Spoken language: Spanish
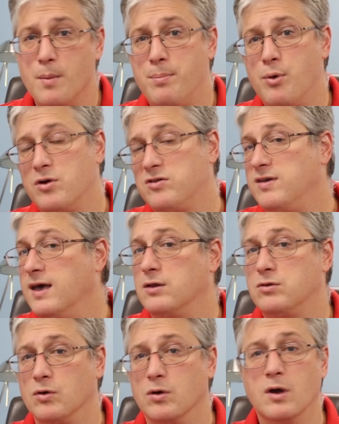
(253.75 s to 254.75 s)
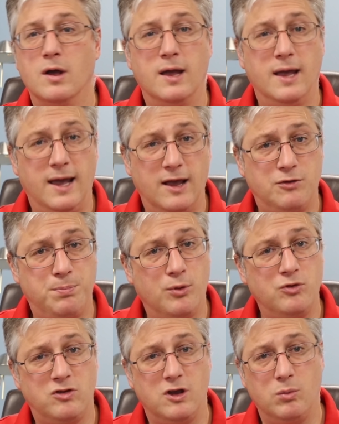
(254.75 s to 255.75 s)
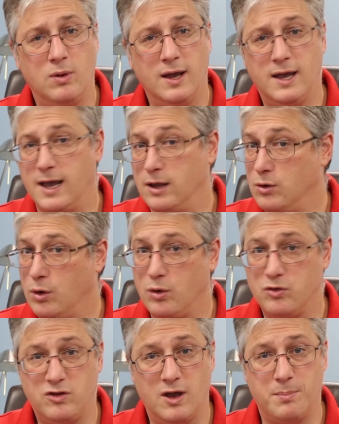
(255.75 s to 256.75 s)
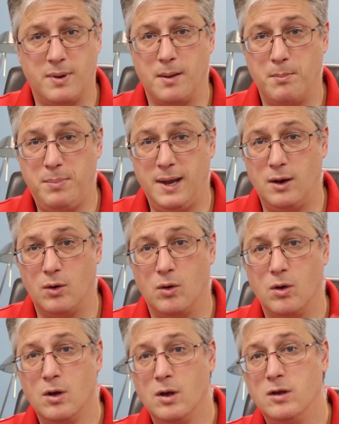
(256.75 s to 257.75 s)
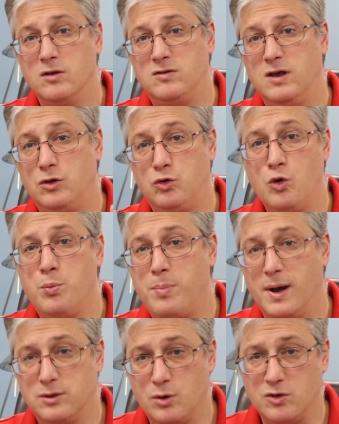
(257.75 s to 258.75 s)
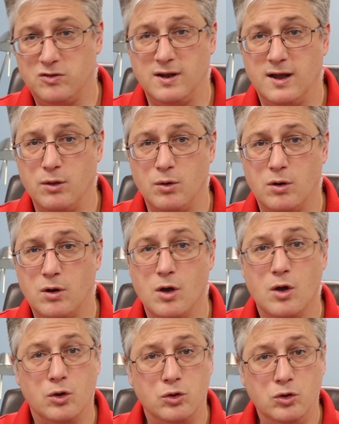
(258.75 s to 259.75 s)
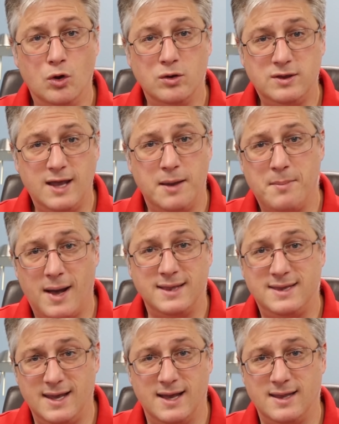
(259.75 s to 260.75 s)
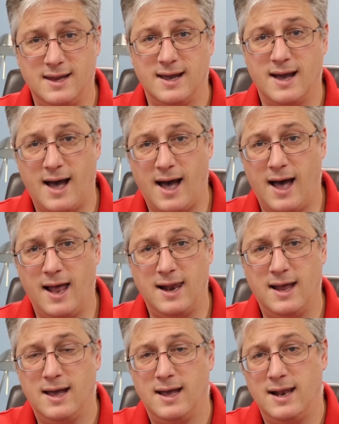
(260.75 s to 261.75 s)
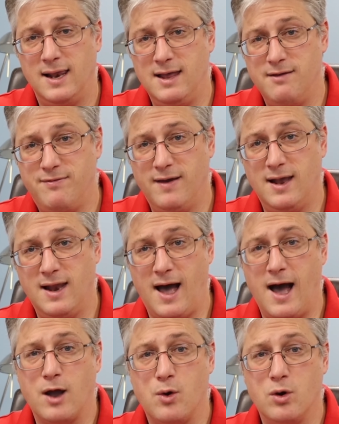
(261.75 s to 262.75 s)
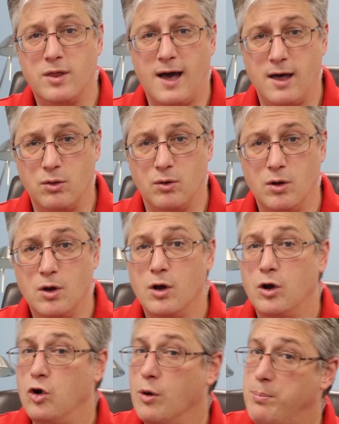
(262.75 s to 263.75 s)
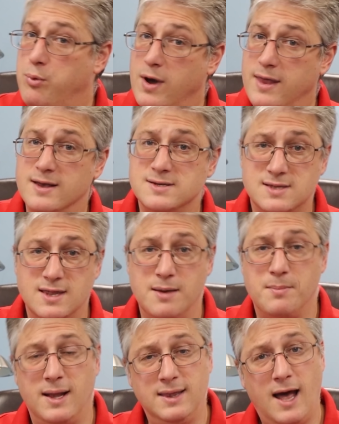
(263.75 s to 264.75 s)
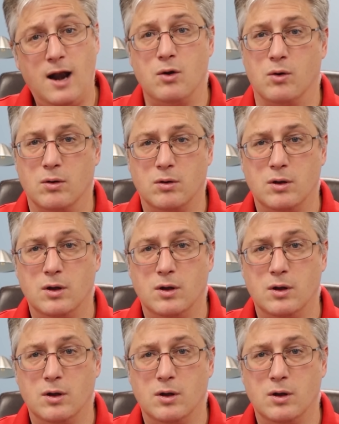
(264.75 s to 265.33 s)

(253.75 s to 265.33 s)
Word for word: Por cierto, es posible que no lo sepa, pero si tu patrocinador no te mantiene al nivel acordado, lo puedes demandarlo.